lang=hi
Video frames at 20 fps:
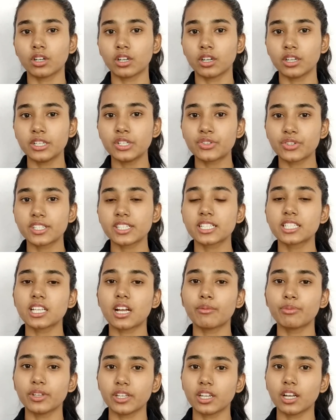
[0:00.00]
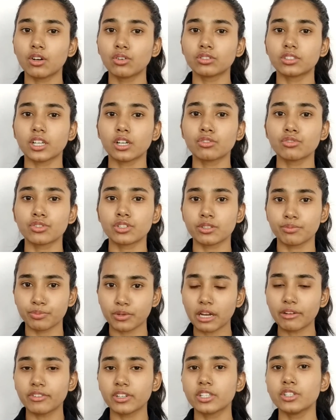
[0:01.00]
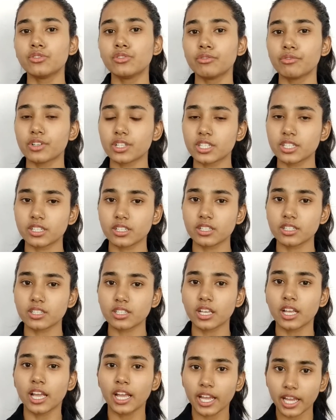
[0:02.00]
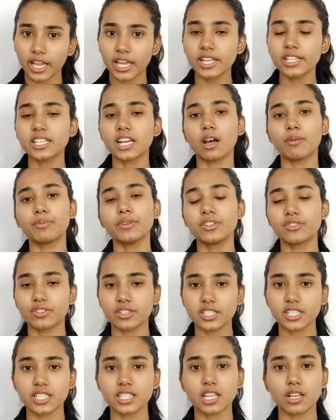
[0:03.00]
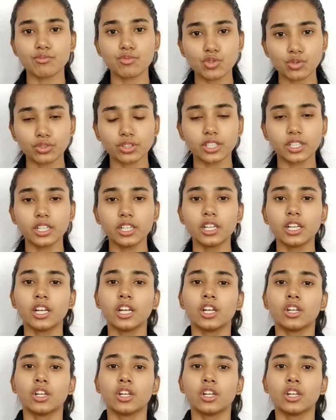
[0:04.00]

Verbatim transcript: इंट्रेंस uh, एग्ज़ाम देना होता है कुछ प्राइवेट यूनिवर्सिटीज़ है जहाँ पे इंट्रेंस एग्ज़ाम्स होते हैं